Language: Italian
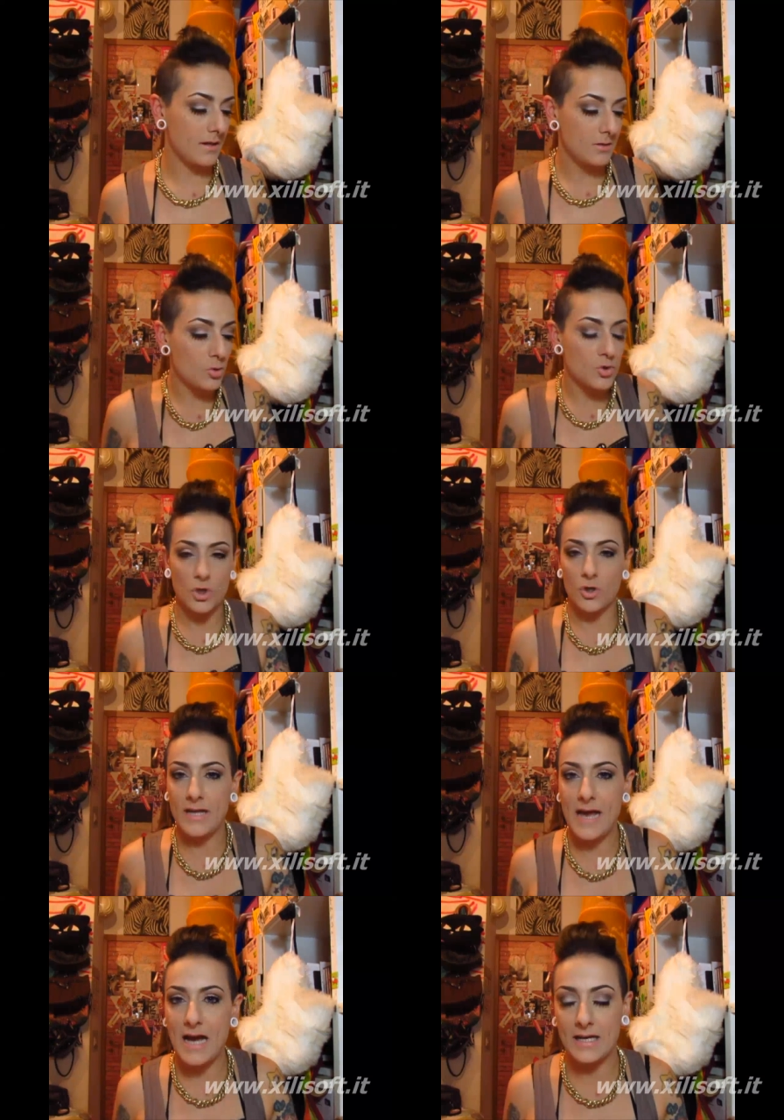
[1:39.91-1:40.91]
non sono
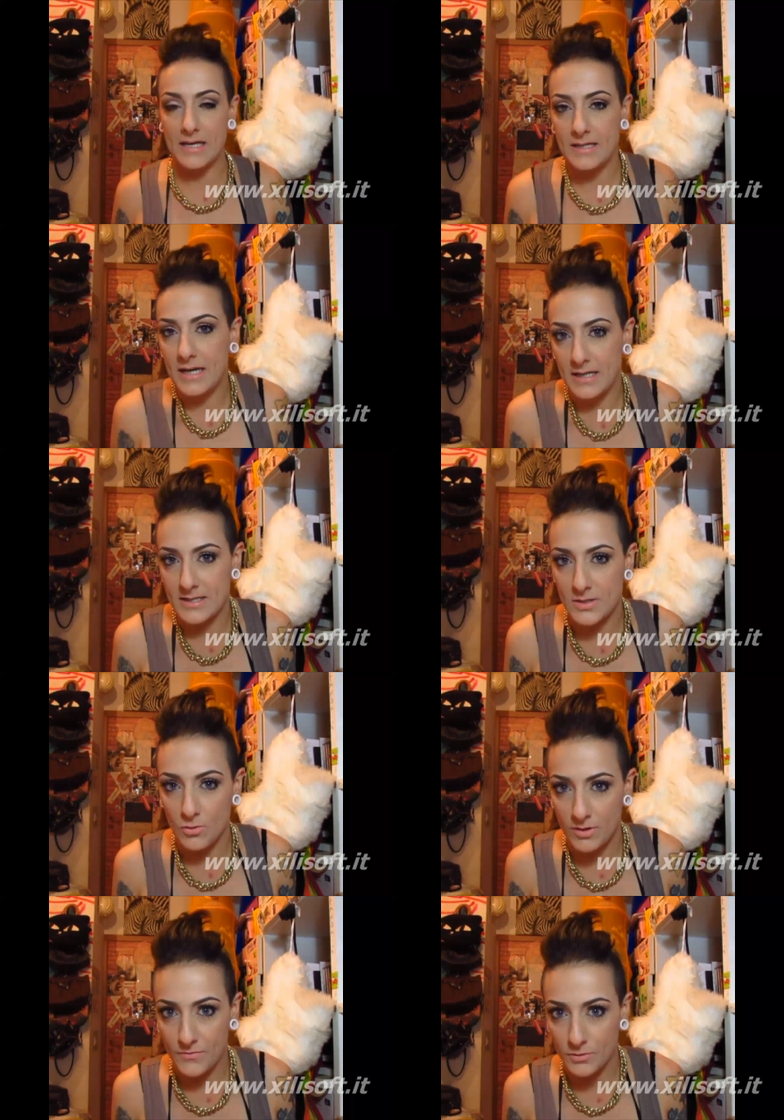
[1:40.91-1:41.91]
neanche
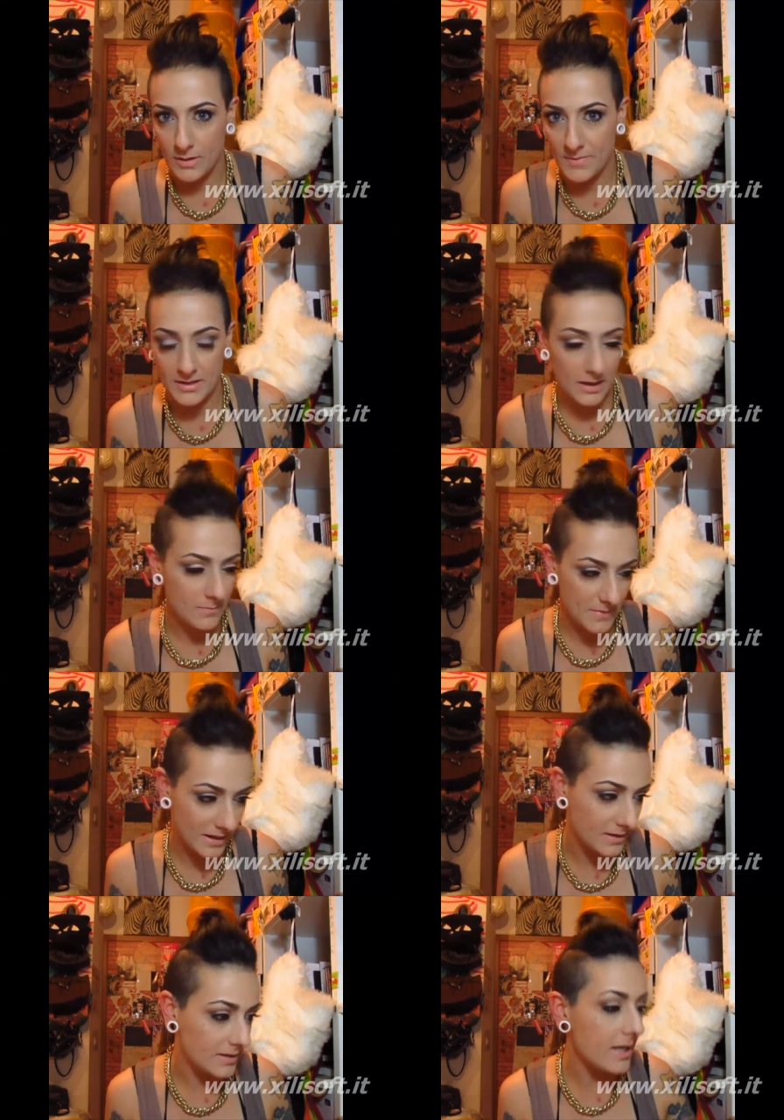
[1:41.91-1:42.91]
indicazioni
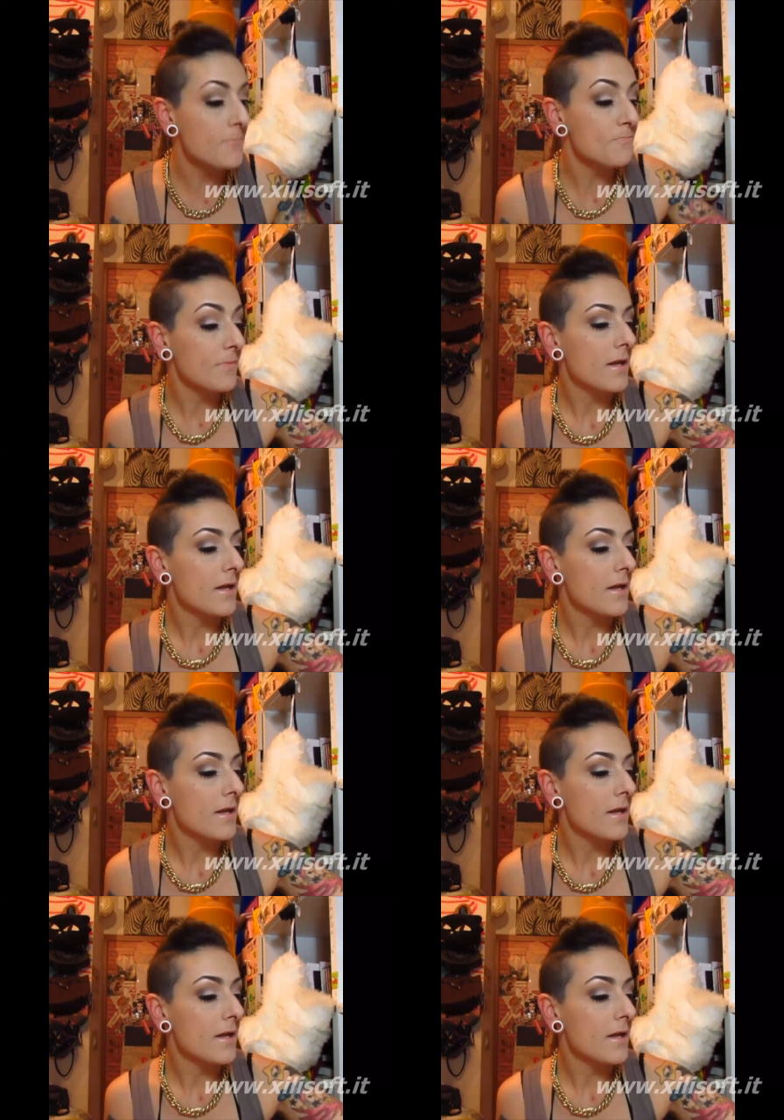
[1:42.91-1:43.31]
fondamentalmente